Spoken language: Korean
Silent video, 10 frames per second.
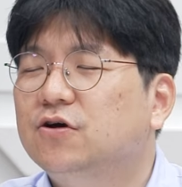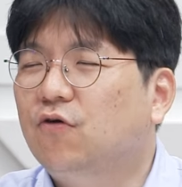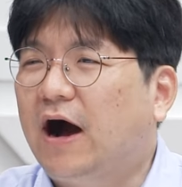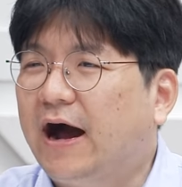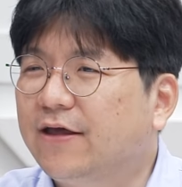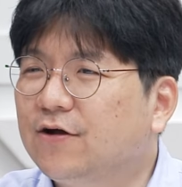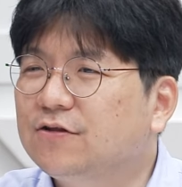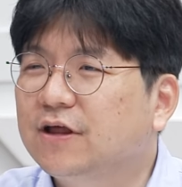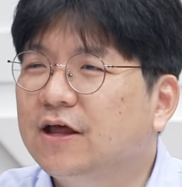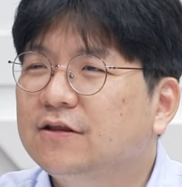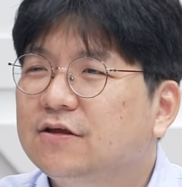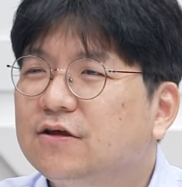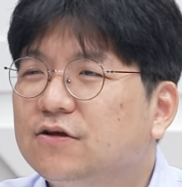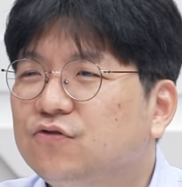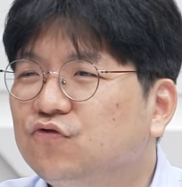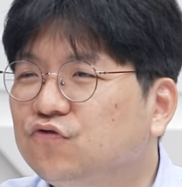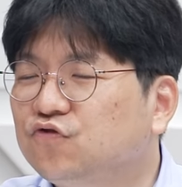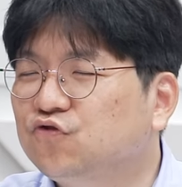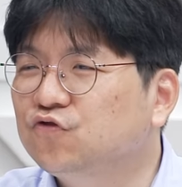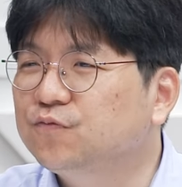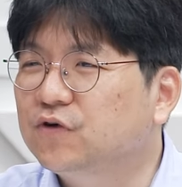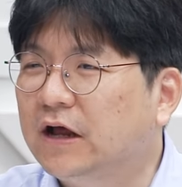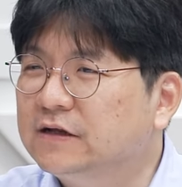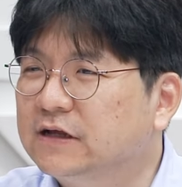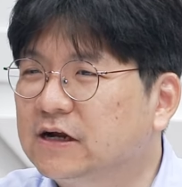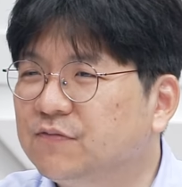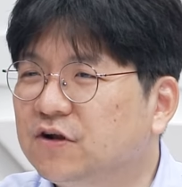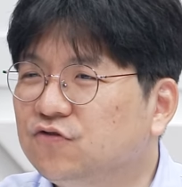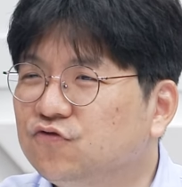과열된 유튜브 하는 사람들,